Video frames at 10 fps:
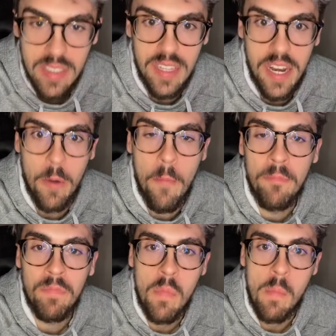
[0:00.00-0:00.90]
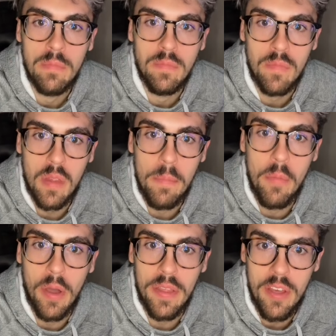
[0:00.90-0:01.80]
Drew,
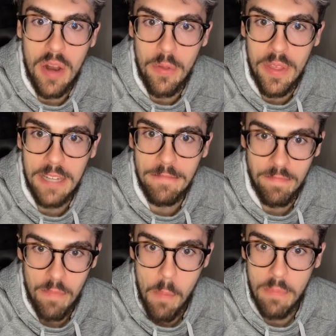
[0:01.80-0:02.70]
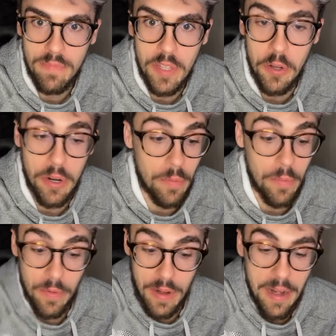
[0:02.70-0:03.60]
Bocadillo de albóndiga. Tío,
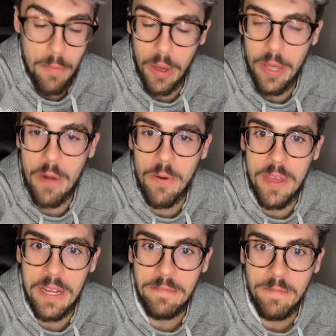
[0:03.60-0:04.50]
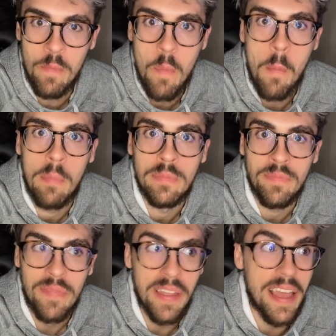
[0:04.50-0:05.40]
el bocadillo de albóndiga
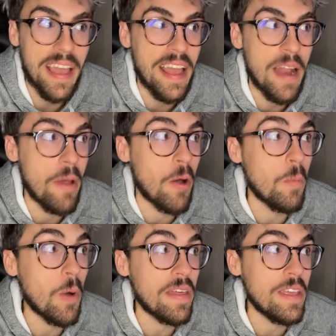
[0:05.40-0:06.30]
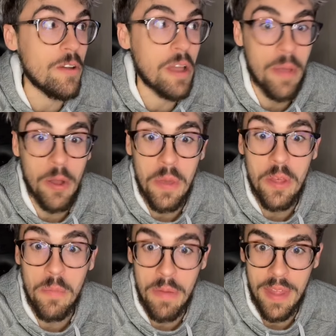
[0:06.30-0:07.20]
es el mejor bocadillo que me he
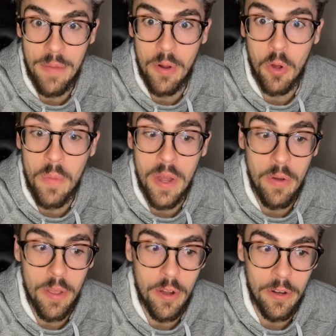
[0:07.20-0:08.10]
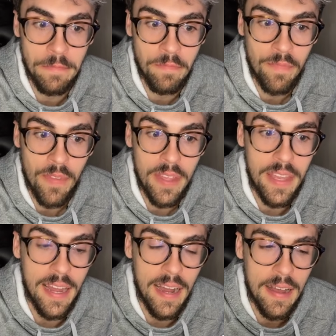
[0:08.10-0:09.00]
comido en mi vida. Me lo comí en Nueva York
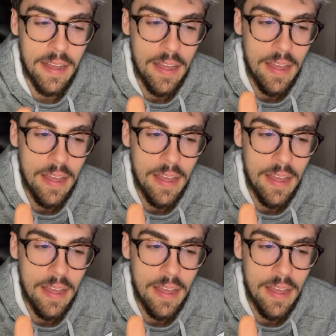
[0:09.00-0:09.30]
y era